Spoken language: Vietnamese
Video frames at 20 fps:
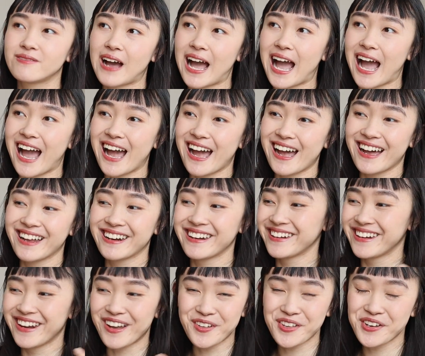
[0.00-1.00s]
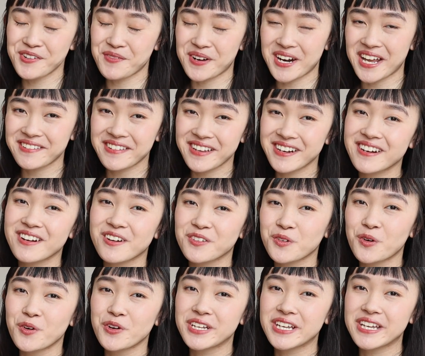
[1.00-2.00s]
Và nếu như mà đã xác định được
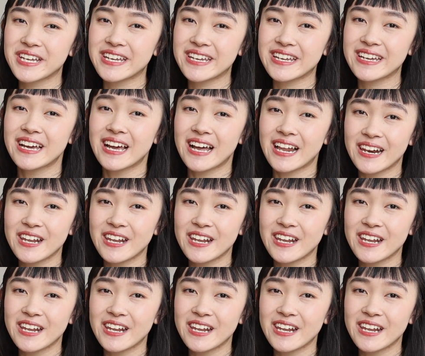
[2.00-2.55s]
rồi thì